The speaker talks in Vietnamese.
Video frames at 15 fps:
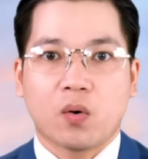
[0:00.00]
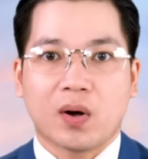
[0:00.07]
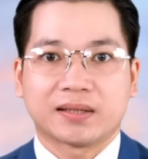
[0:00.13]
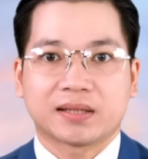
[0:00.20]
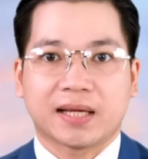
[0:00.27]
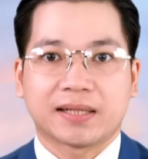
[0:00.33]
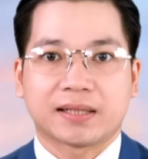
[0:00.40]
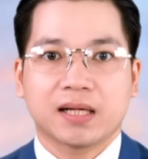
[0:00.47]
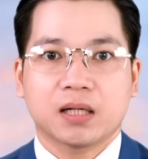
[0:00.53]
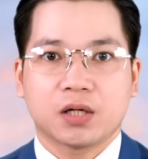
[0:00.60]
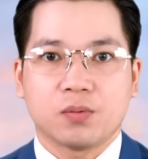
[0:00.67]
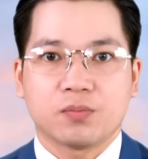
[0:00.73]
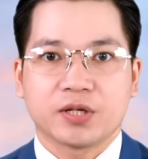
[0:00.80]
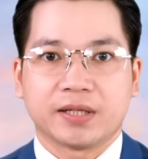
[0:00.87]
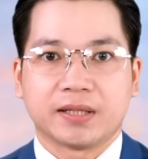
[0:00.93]
hoàn thành các
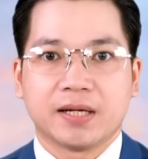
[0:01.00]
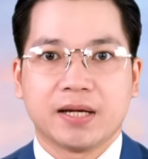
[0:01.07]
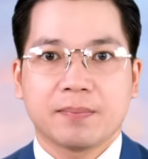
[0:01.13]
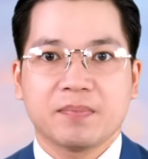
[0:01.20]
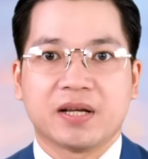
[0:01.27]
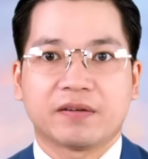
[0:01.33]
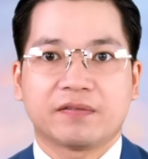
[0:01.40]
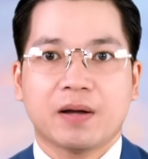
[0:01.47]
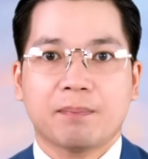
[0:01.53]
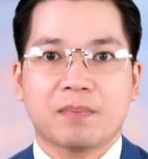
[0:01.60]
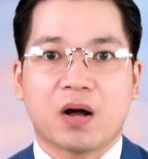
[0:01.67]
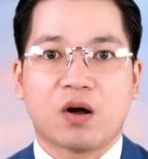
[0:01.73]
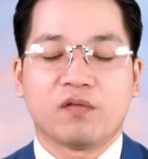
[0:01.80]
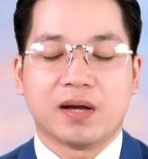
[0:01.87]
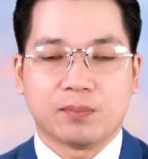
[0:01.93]
công trình, biện pháp
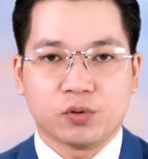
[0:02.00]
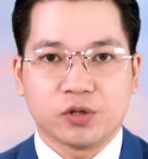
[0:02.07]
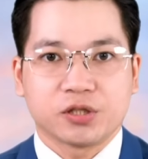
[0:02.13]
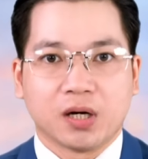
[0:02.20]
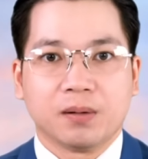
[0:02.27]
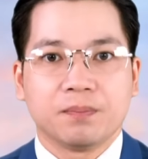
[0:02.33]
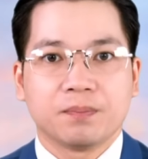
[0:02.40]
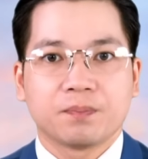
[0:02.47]
bảo vệ môi trường.